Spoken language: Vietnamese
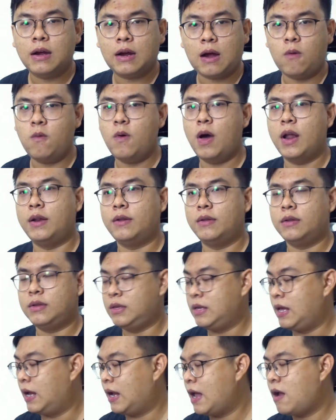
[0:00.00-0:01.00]
cấu hình,
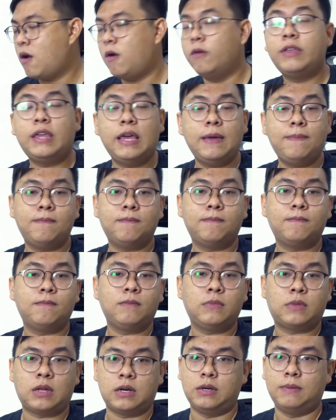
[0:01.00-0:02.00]
những cái con chip
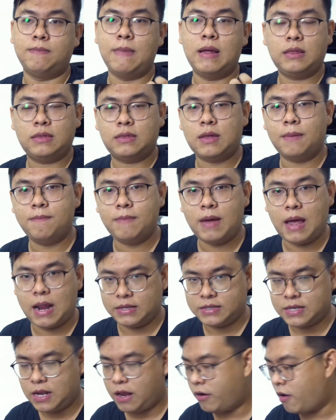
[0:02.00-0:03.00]
từ Pentium hay là
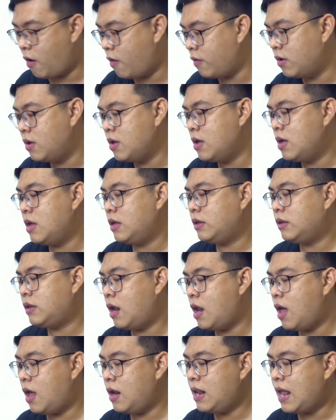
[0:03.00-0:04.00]
Celeron,
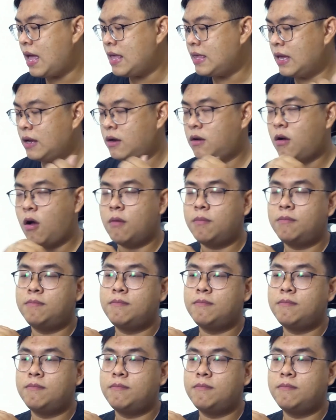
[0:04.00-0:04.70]
cho đến là những con